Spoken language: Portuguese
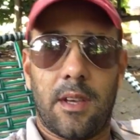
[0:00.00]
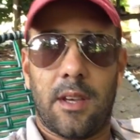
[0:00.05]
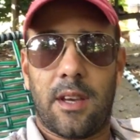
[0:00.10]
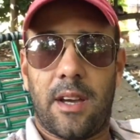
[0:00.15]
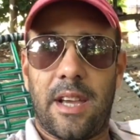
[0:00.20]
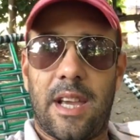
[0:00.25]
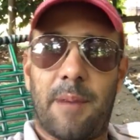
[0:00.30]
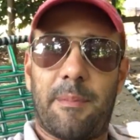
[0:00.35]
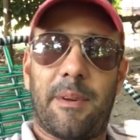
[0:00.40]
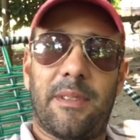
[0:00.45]

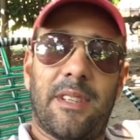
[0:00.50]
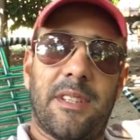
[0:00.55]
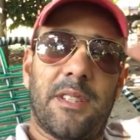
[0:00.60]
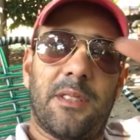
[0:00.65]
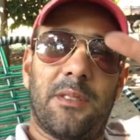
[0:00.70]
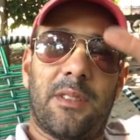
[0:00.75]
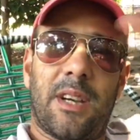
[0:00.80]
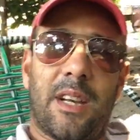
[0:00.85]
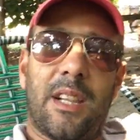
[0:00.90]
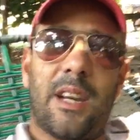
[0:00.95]
Aí rapaziadinha
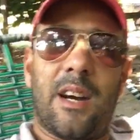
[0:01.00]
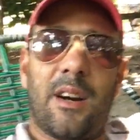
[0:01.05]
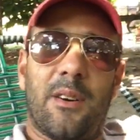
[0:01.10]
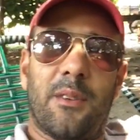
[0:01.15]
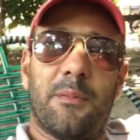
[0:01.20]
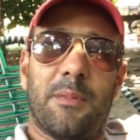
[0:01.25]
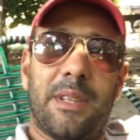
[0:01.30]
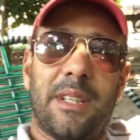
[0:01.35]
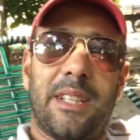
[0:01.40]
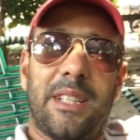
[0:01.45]
do
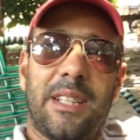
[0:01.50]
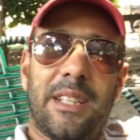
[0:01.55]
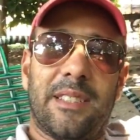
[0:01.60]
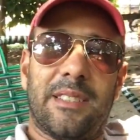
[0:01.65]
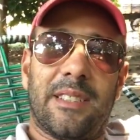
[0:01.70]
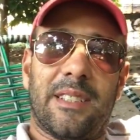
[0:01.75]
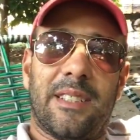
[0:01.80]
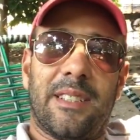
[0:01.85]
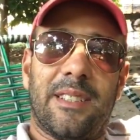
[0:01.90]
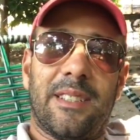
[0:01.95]
canal,
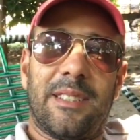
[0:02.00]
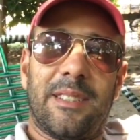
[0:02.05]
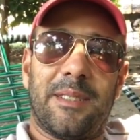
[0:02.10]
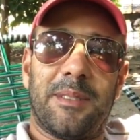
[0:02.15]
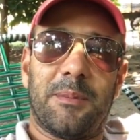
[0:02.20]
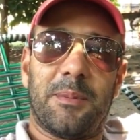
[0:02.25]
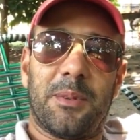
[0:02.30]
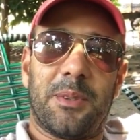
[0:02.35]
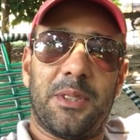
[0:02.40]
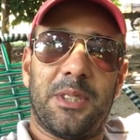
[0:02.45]
beleza?
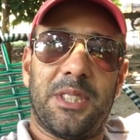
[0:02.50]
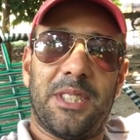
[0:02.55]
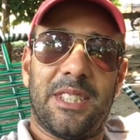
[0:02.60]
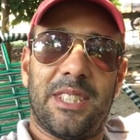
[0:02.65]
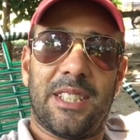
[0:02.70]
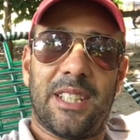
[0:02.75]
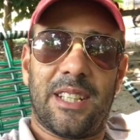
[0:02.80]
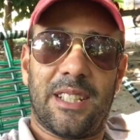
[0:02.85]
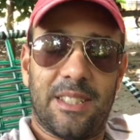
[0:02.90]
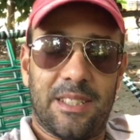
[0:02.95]
Bom
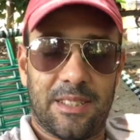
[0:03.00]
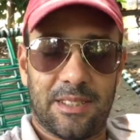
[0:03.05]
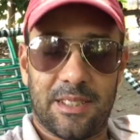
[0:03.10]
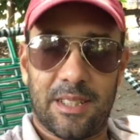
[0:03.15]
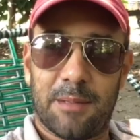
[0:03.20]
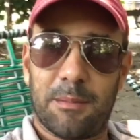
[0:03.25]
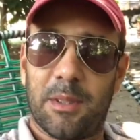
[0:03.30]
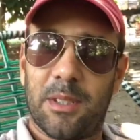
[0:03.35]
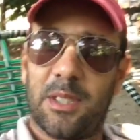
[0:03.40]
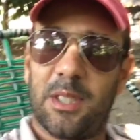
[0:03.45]
dia,
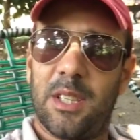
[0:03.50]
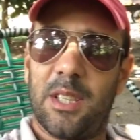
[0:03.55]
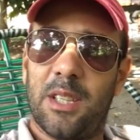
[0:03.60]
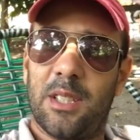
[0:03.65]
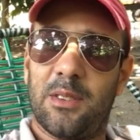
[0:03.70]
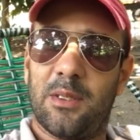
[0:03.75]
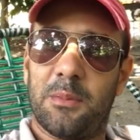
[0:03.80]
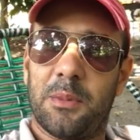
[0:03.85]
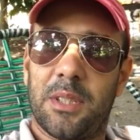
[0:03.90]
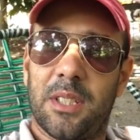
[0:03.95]
estamos aqui,
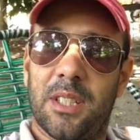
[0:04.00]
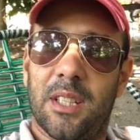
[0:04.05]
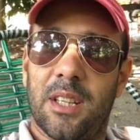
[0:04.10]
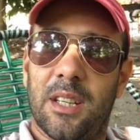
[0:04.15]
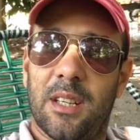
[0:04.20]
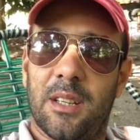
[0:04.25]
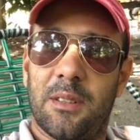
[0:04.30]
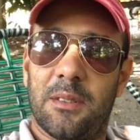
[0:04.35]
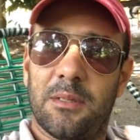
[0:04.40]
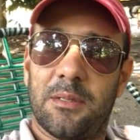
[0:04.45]

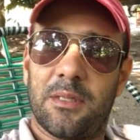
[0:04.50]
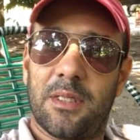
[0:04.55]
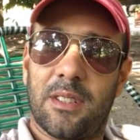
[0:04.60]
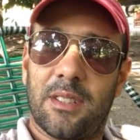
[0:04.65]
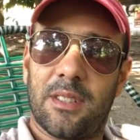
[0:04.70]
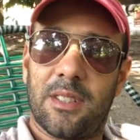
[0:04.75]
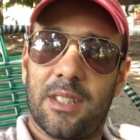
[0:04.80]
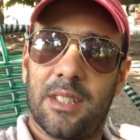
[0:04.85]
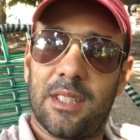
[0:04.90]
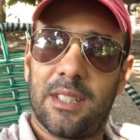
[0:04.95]
domingão,
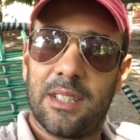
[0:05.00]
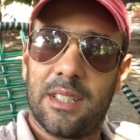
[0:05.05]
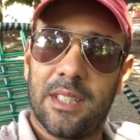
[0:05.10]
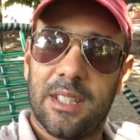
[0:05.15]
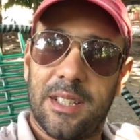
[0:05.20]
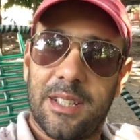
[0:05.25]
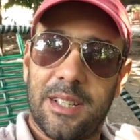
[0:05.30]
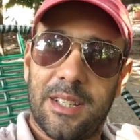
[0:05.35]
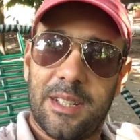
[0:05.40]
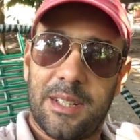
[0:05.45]
uma,
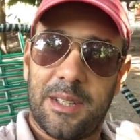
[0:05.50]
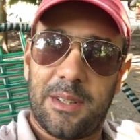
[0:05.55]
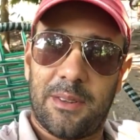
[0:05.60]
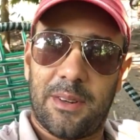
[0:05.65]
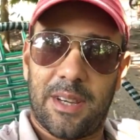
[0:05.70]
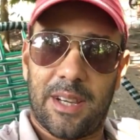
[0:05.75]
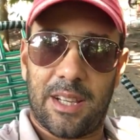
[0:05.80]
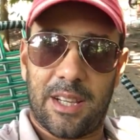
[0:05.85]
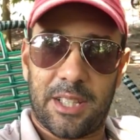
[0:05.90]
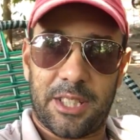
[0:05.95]
uma
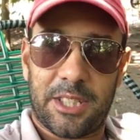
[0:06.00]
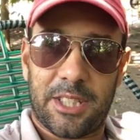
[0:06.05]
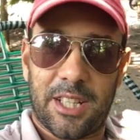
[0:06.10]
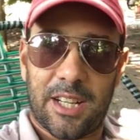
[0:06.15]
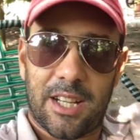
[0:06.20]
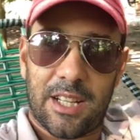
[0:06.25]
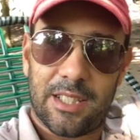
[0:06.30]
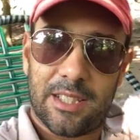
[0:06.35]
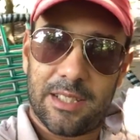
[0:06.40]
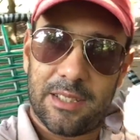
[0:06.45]

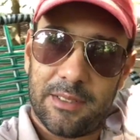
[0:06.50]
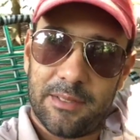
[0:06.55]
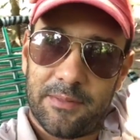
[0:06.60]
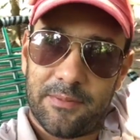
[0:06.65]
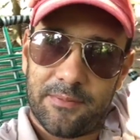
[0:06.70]
relaxada